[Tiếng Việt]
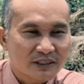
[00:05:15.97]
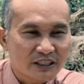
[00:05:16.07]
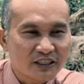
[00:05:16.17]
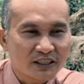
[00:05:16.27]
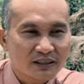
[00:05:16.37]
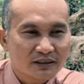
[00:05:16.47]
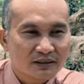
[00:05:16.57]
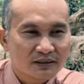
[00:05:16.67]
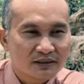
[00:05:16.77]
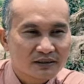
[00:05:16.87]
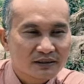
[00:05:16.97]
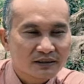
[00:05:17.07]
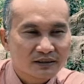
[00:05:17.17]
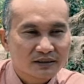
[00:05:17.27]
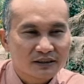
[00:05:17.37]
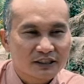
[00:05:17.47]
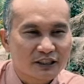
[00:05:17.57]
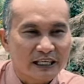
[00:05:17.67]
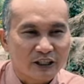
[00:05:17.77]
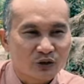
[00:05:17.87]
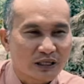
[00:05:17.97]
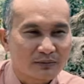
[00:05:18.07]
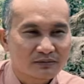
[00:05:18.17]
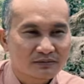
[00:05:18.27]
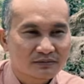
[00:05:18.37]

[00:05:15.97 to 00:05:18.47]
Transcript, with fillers: thấy chưa xuân hạ thu đông